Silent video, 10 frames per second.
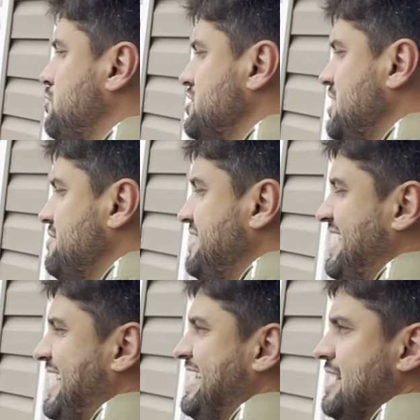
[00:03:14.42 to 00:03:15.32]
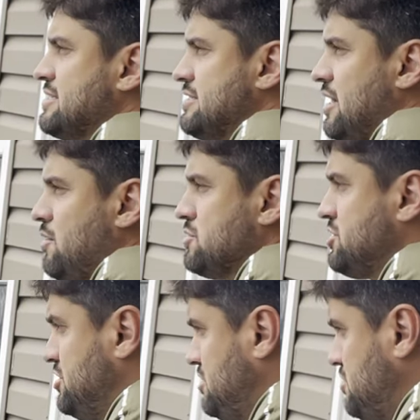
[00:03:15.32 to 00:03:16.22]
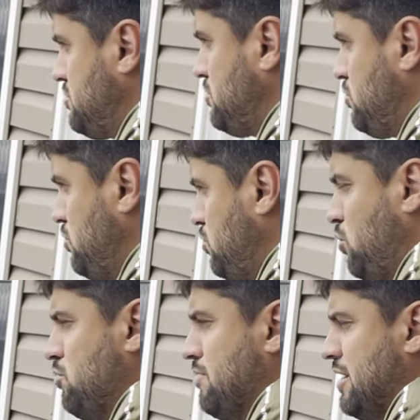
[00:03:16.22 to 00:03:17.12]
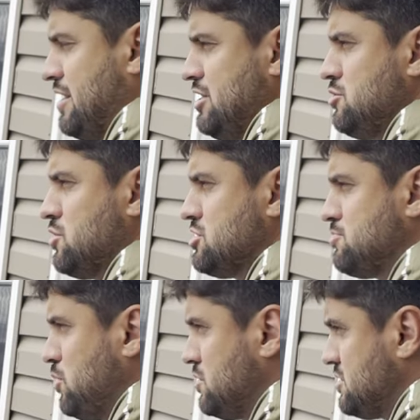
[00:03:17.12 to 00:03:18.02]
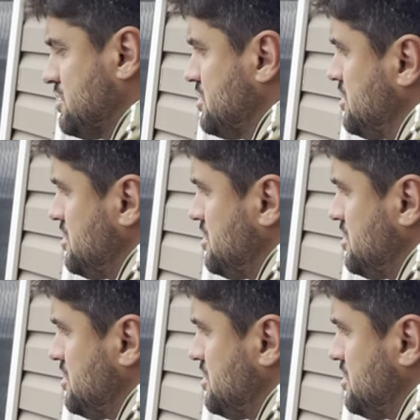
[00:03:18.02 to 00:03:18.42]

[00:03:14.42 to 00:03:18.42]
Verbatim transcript: poderia vir em casal, ou seja, o marido ou a esposa